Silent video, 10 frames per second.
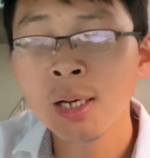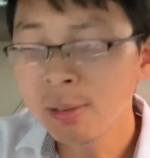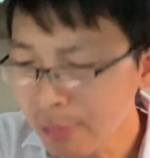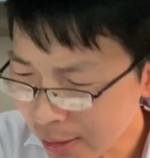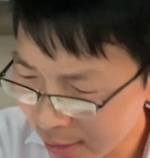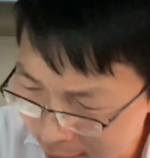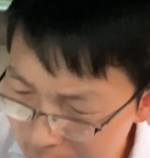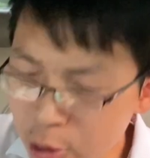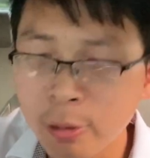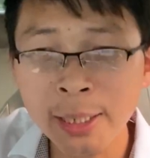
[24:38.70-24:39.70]
那你
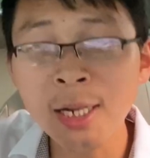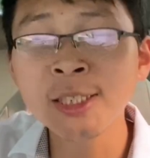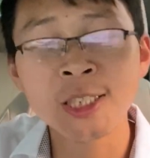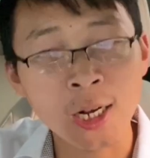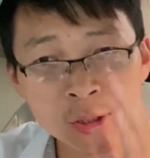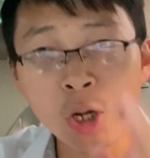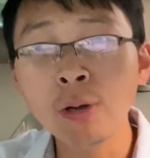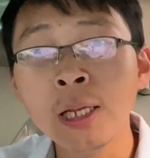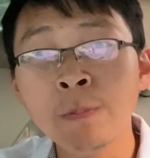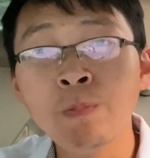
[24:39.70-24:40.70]
跟共产党讲道
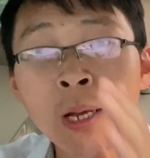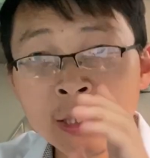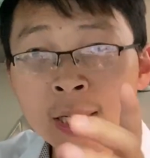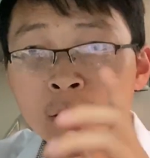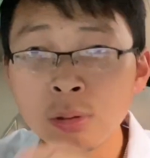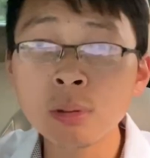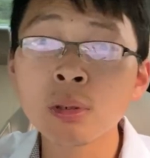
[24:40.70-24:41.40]
理，本身